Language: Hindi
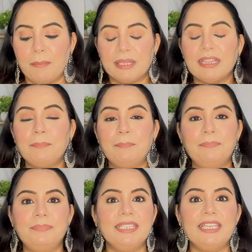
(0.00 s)
मतलब
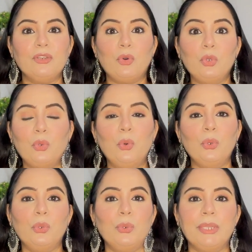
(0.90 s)
इनको
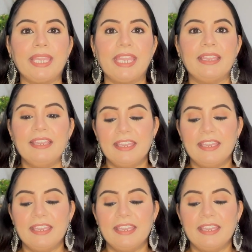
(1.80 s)
ढूंढ ढूंढ के